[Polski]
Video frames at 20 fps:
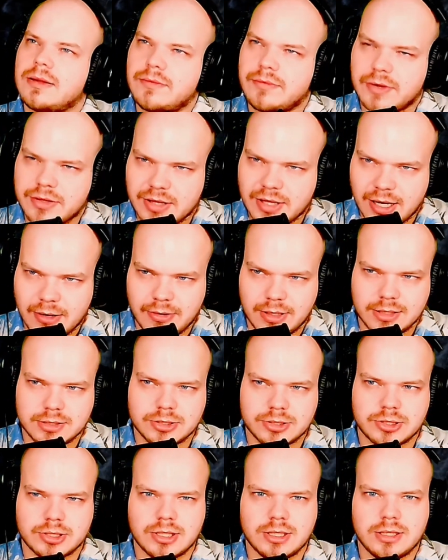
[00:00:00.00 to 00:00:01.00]
wiedziała,
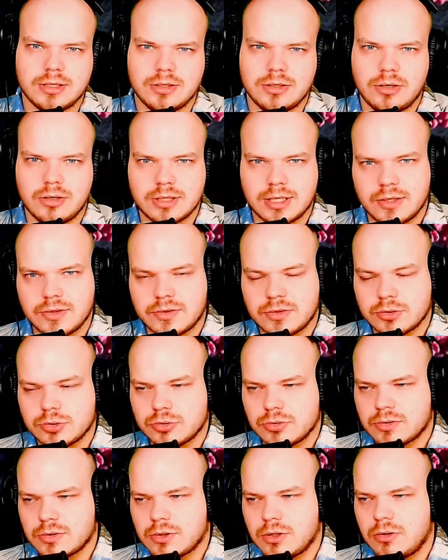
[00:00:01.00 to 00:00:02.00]
że ona jest
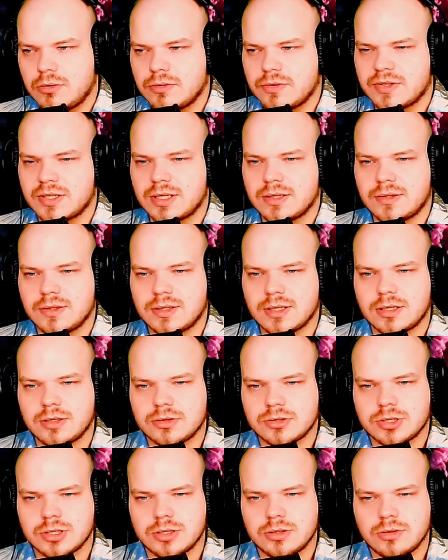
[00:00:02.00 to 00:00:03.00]
oszustką, z racji
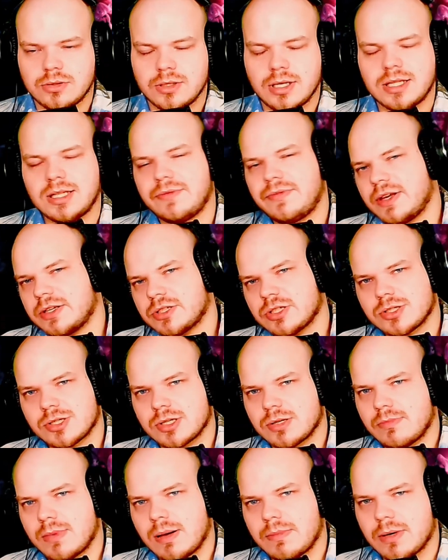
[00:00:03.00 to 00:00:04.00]
tego, że no ja nie wierzę,
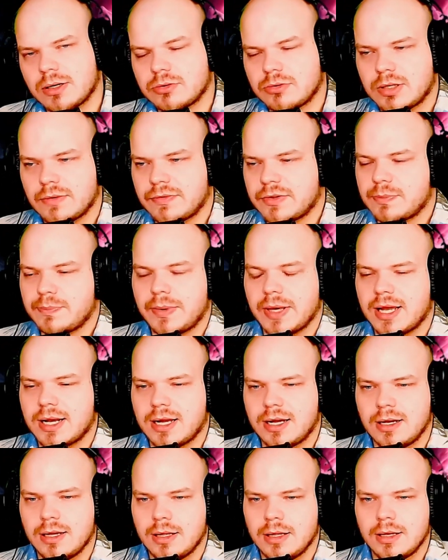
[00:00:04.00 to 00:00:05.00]
że mama, która
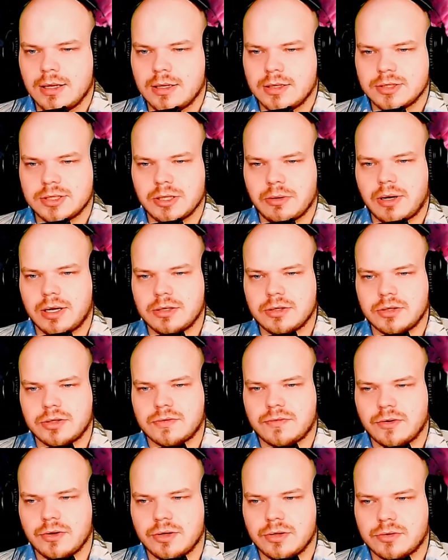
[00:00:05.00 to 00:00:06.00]
wspiera działalność
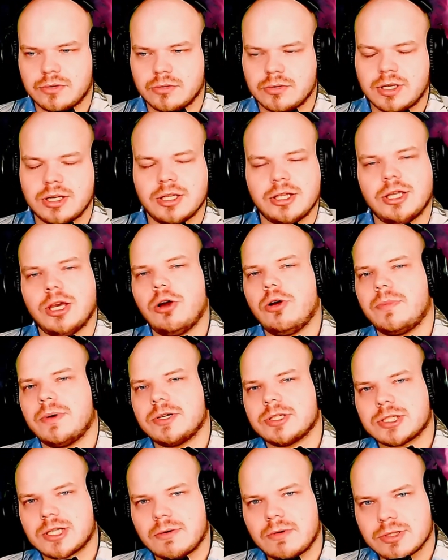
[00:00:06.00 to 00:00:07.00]
swojej córki, nie
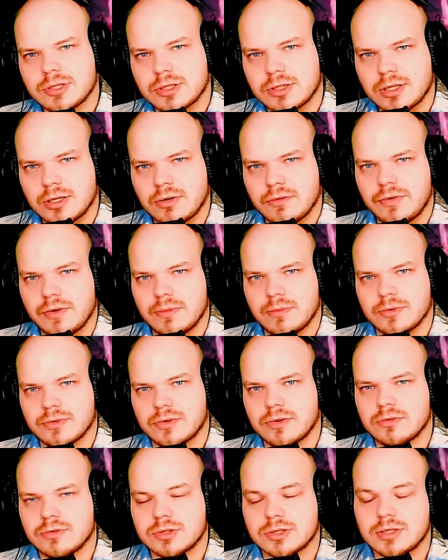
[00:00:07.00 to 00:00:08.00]
obejrzała żadnego filmu z
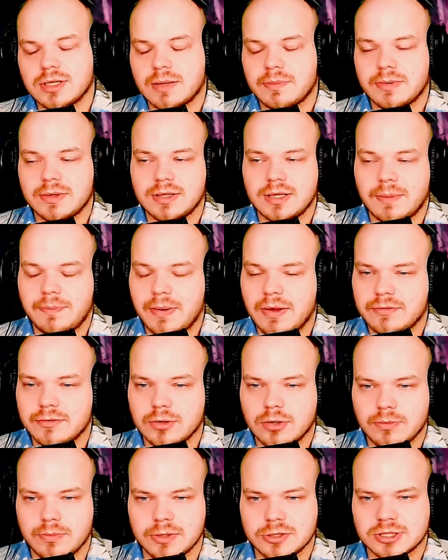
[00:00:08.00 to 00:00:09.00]
nią, że jakby na
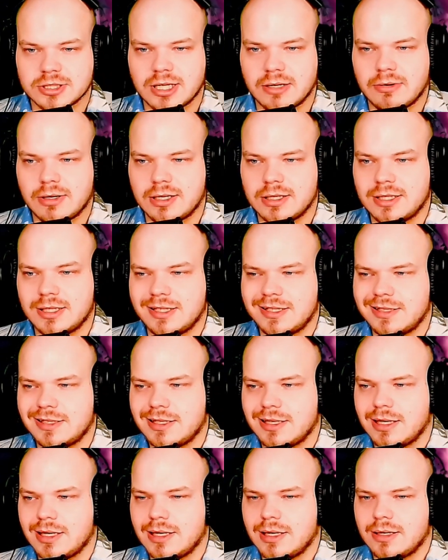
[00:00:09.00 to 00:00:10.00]
pewno obejrzała i
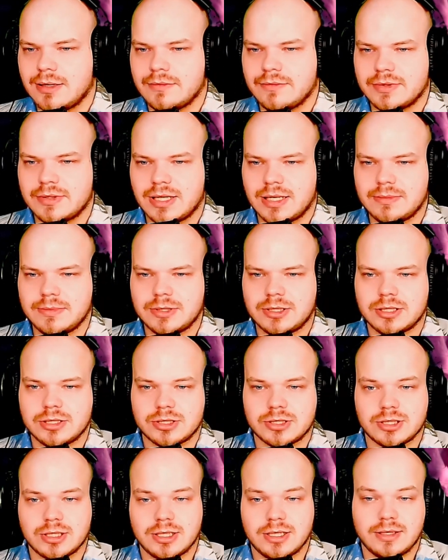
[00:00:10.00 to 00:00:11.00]
wydaje mi się,
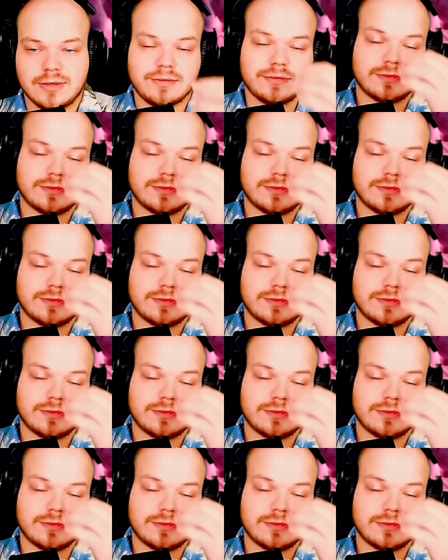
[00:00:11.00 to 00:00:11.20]
że